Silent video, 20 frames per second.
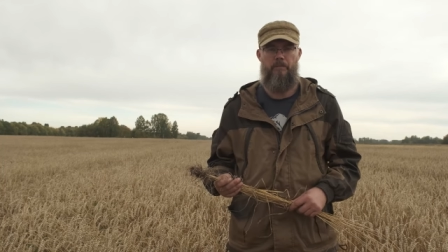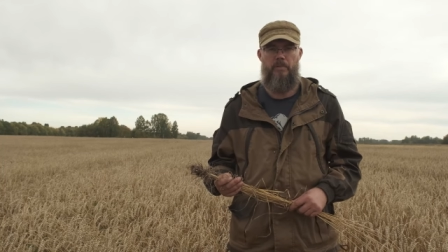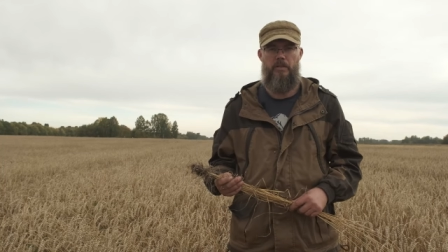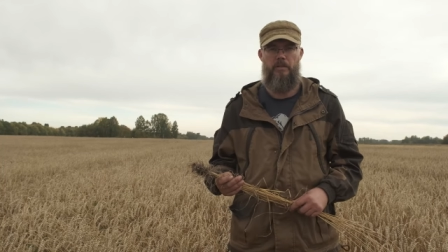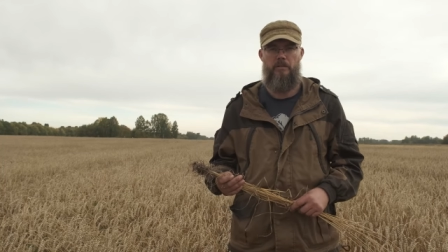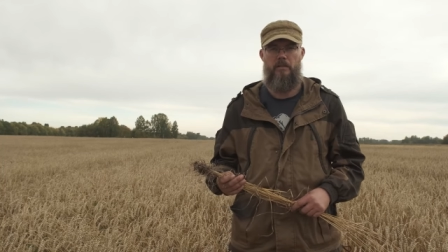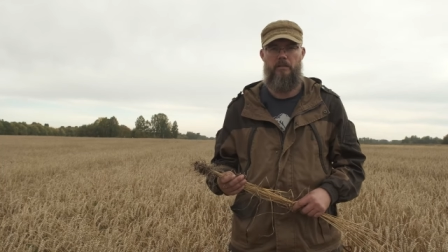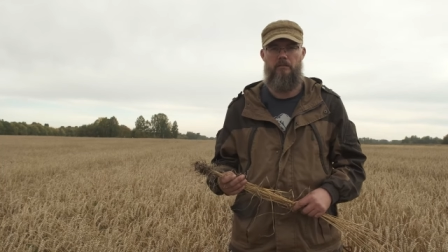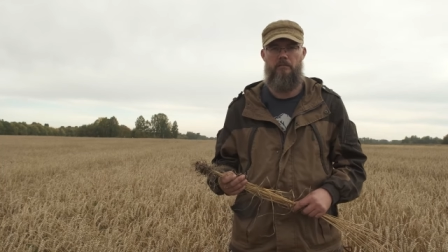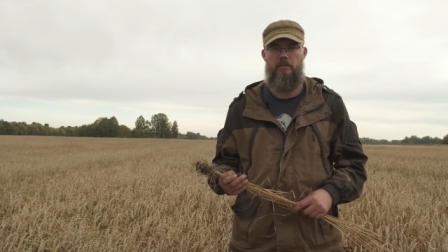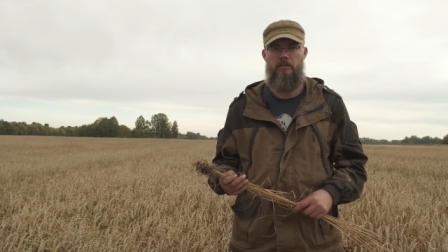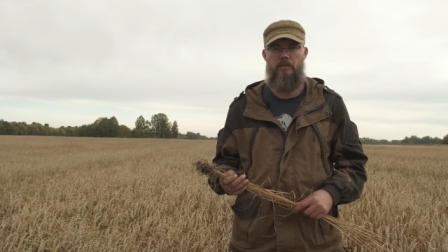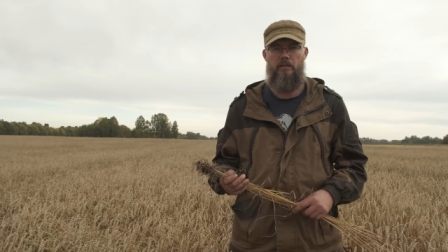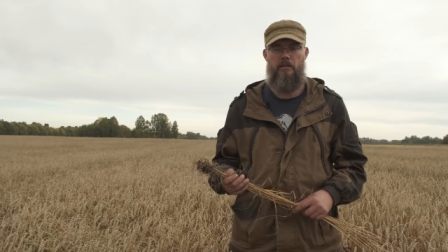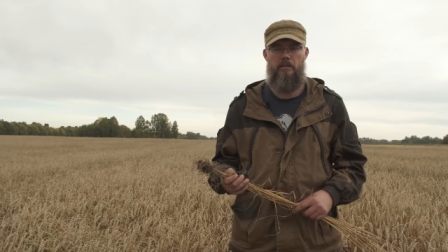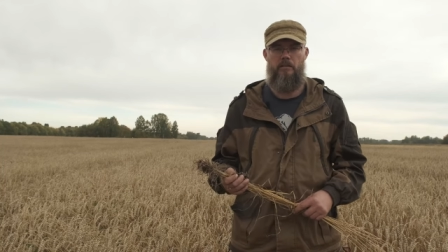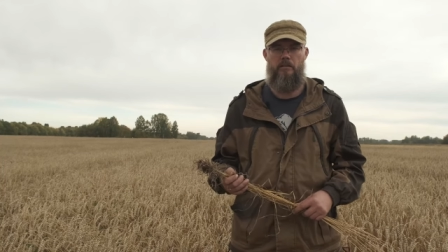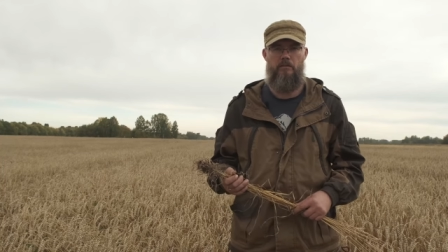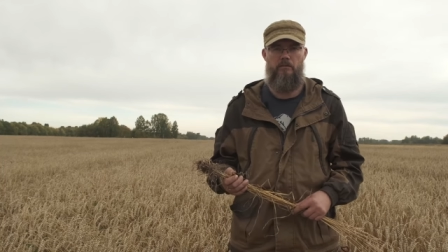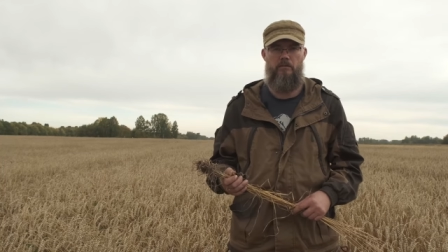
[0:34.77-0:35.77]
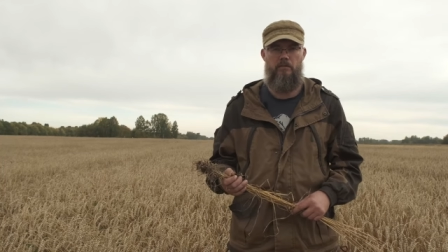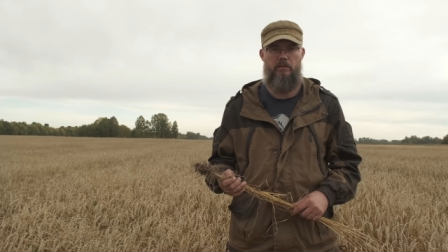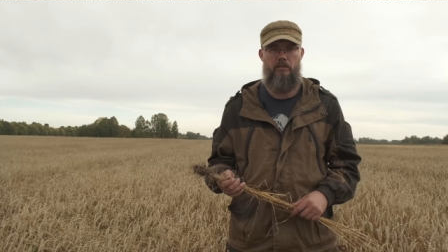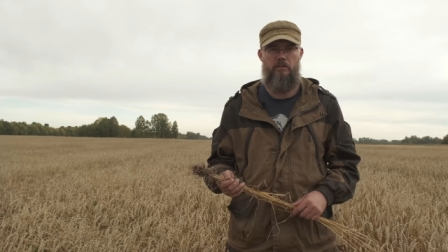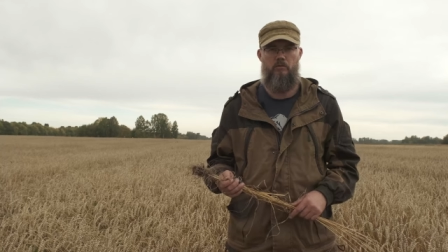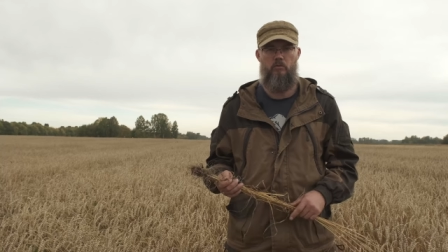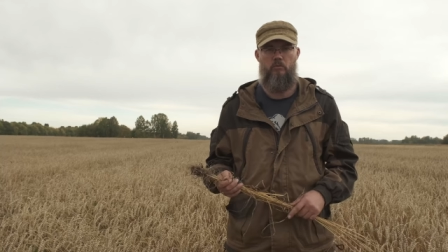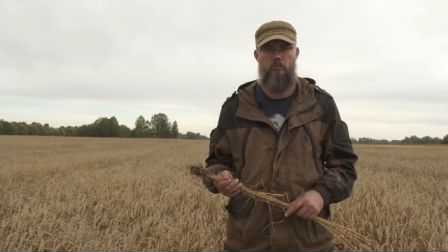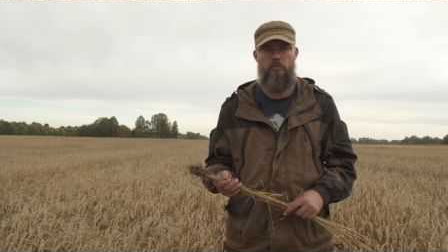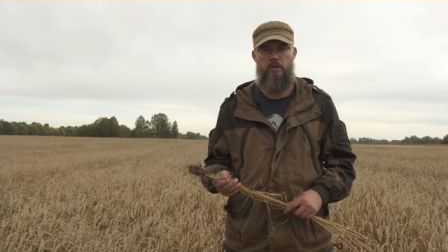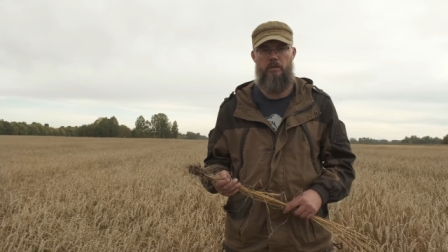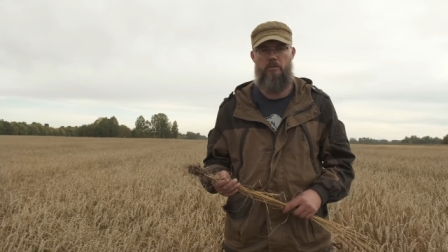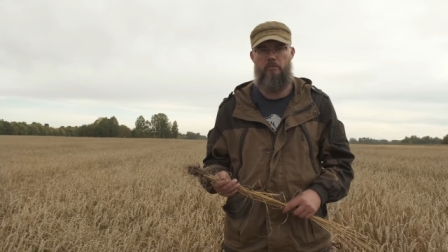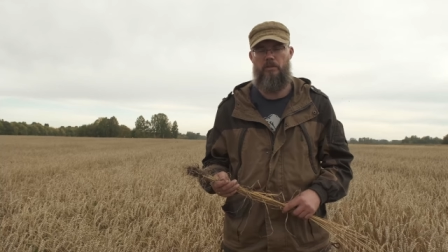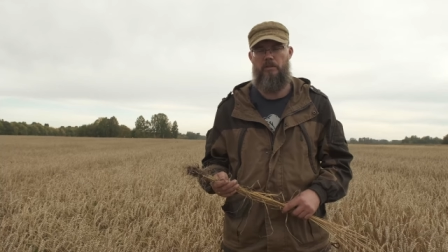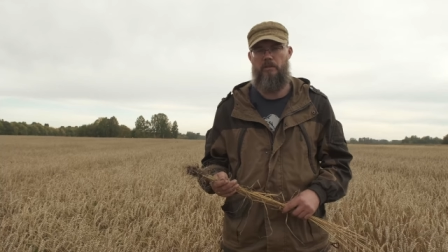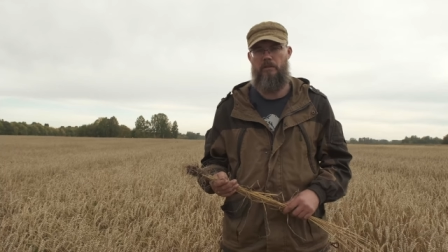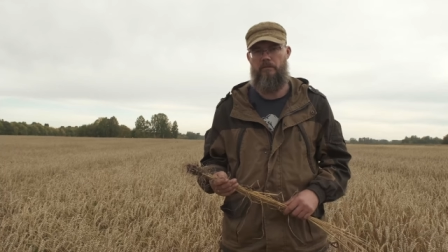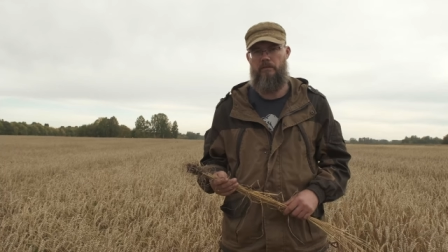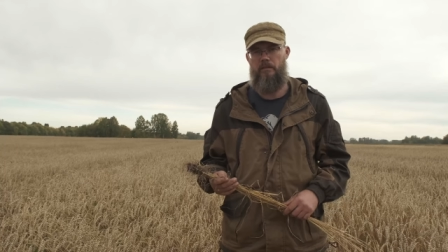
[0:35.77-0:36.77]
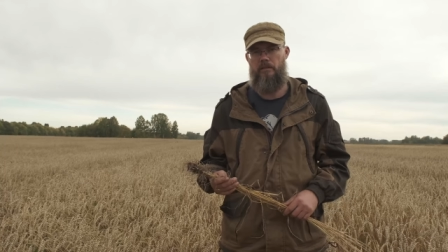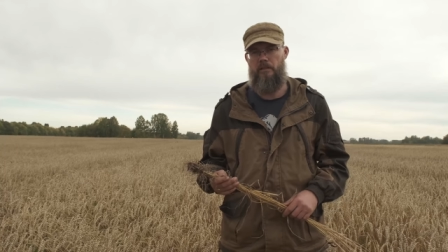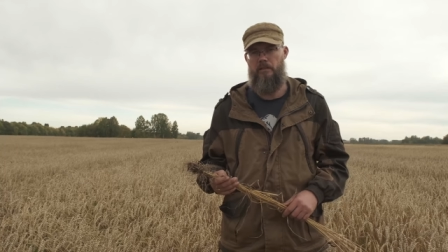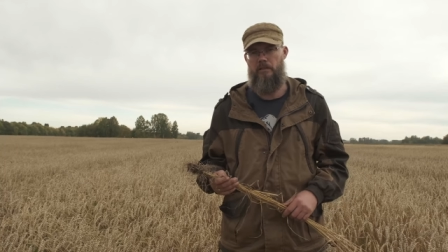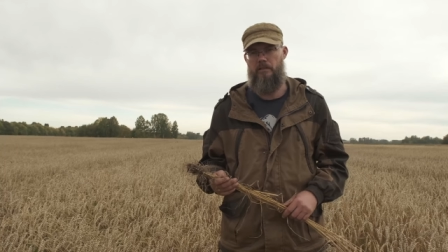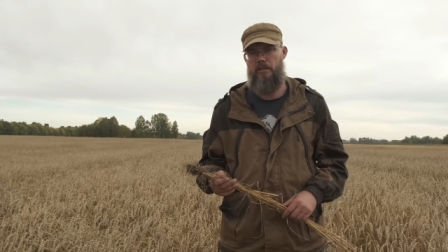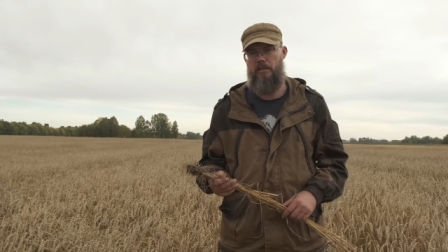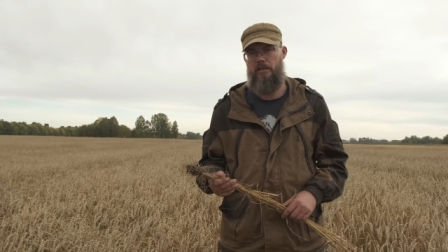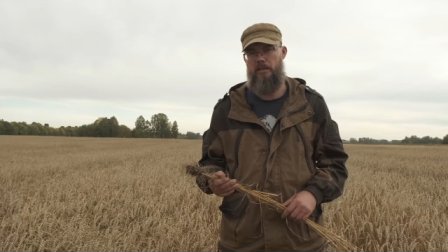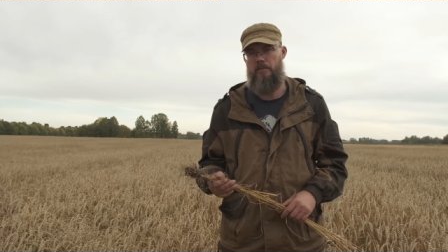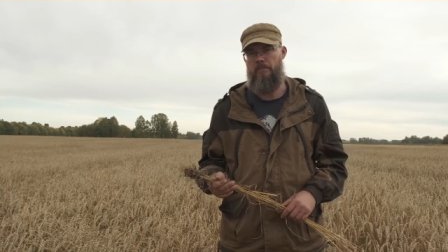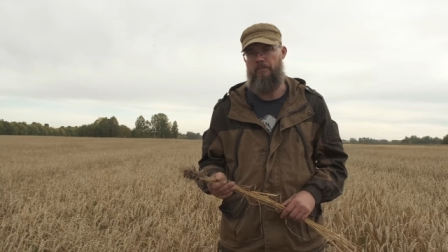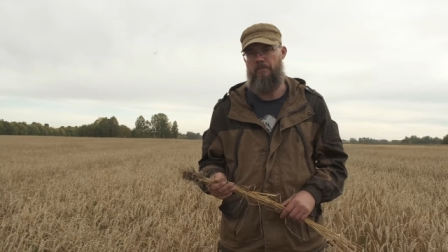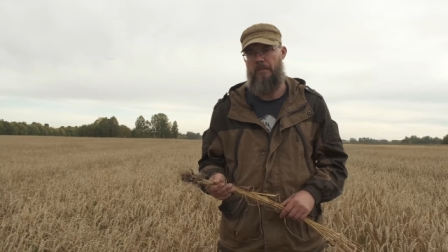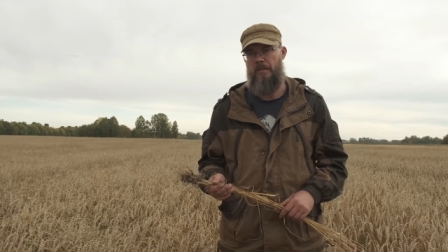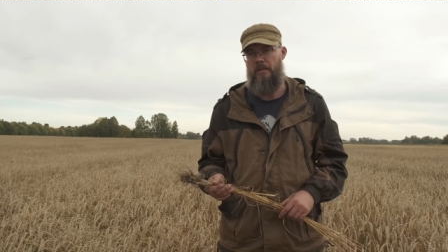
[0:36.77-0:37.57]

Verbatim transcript: протравителя Dividend Суприм и Dividend Стар.